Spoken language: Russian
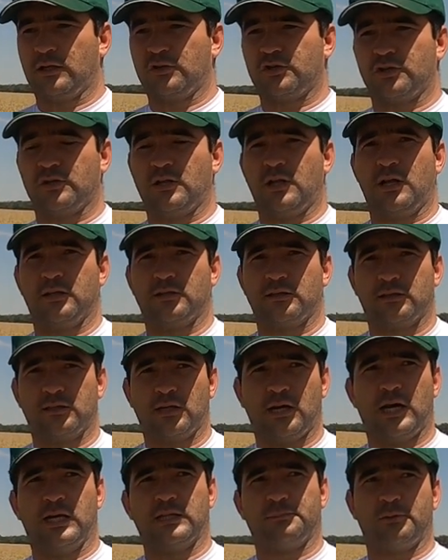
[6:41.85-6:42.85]
начиналось
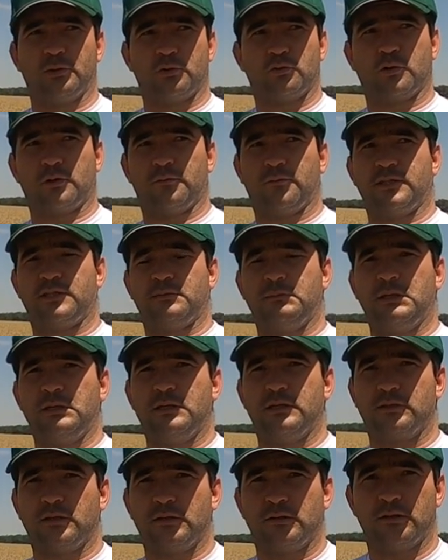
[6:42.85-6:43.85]
это от
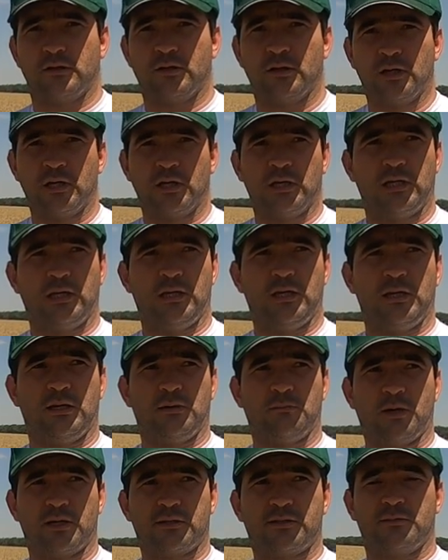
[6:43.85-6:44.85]
580
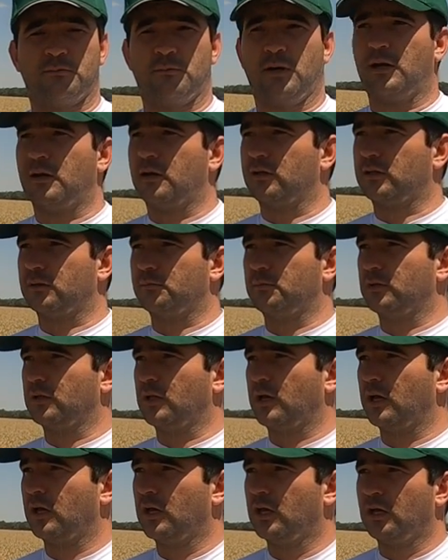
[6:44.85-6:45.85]
и максимально это
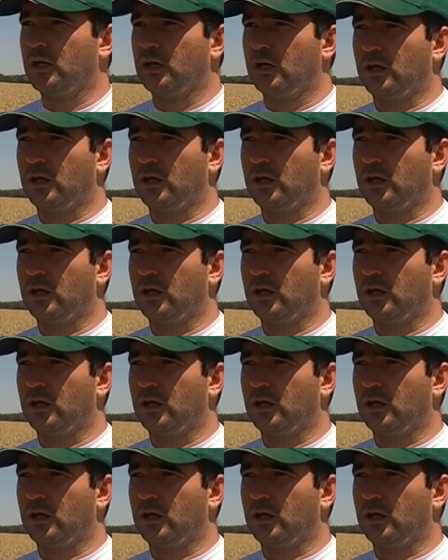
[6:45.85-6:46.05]
было